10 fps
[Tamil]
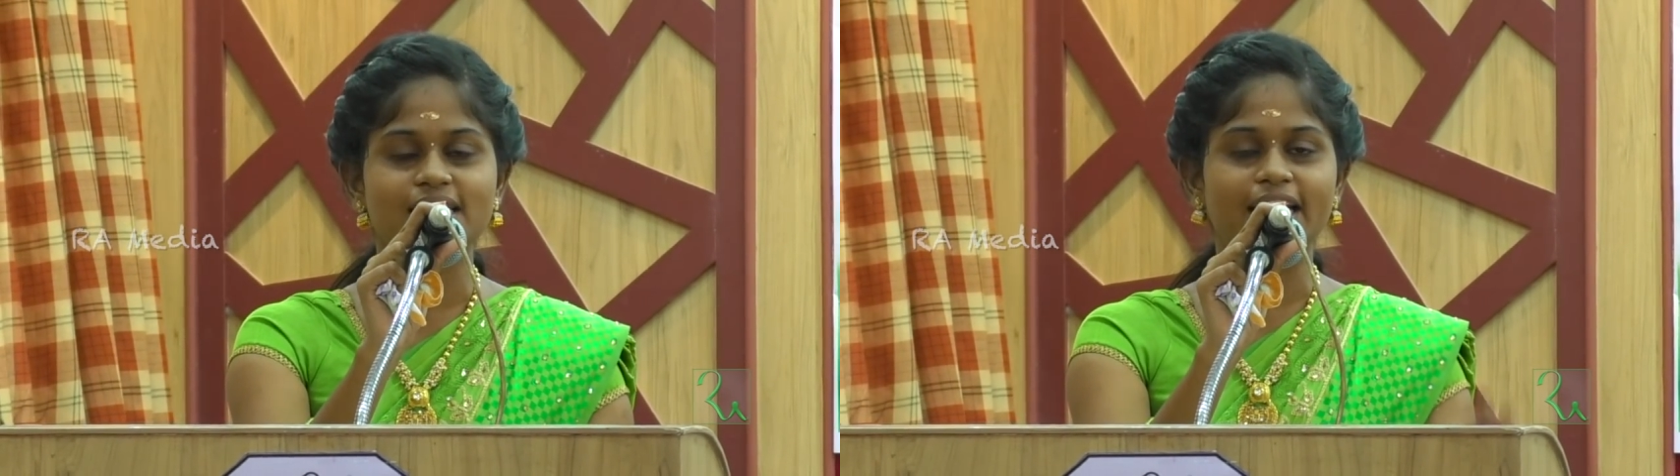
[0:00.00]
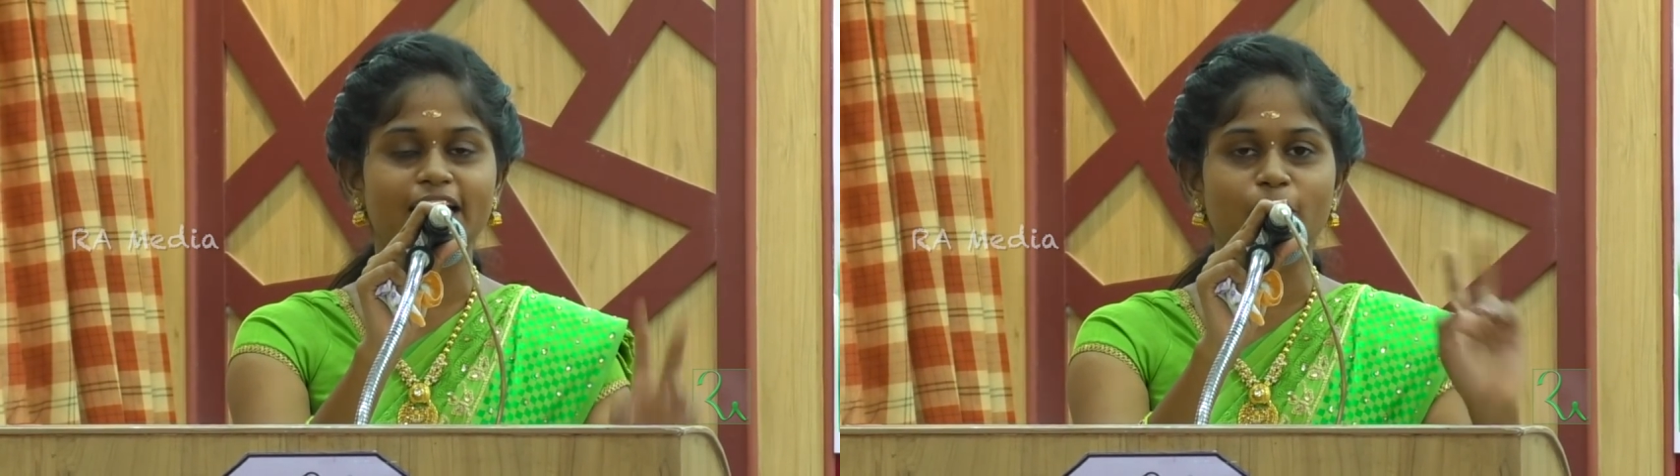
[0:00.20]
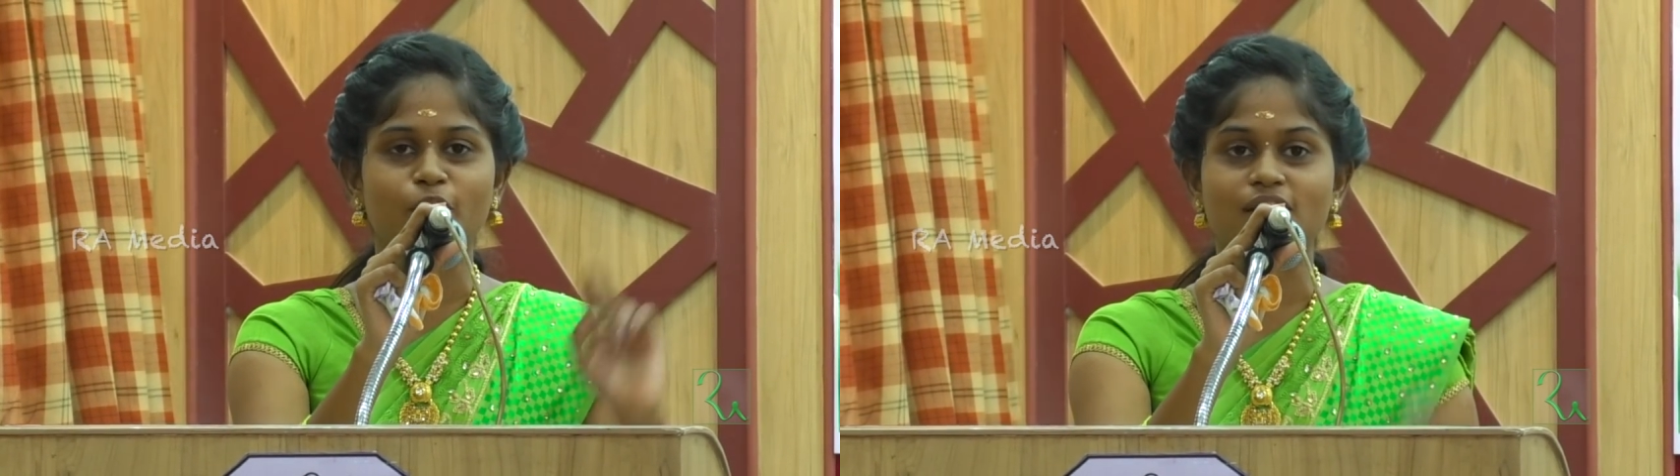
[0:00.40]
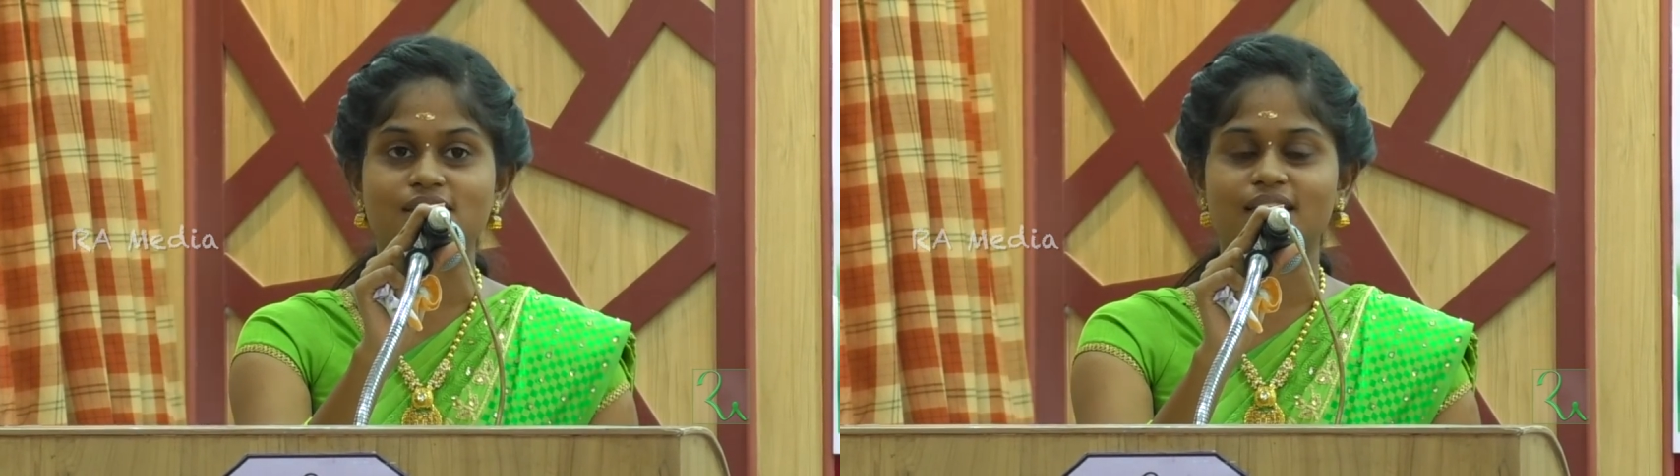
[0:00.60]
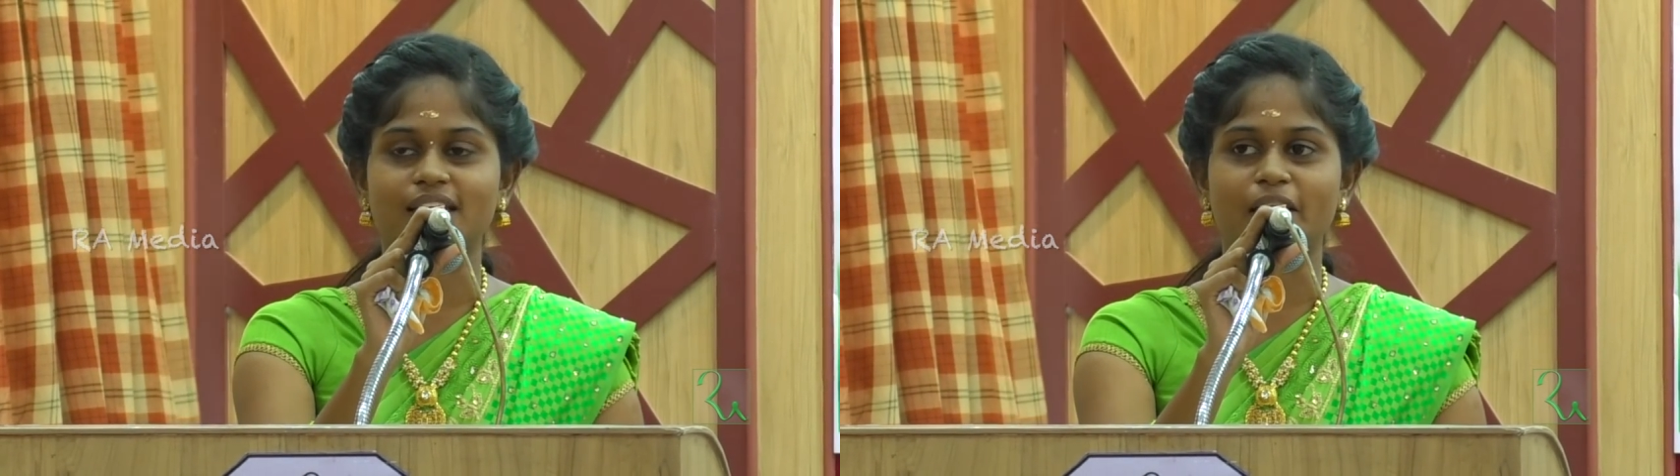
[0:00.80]
சரி ரெண்டு பேரும்
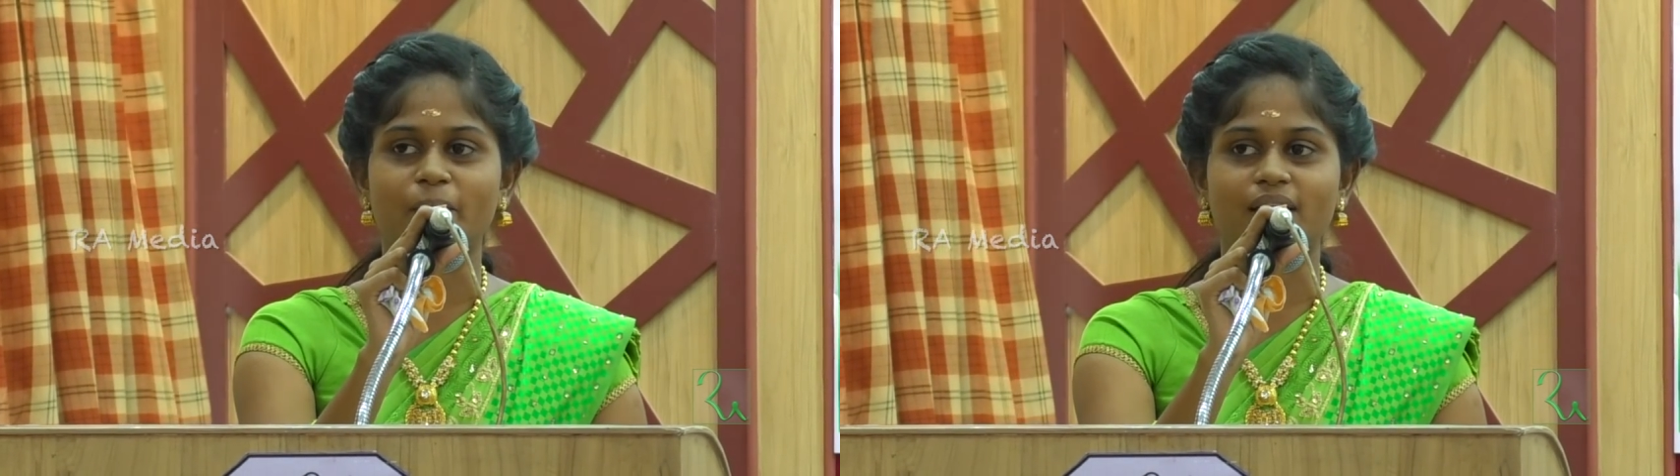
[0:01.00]
ரசிக்கிறீங்க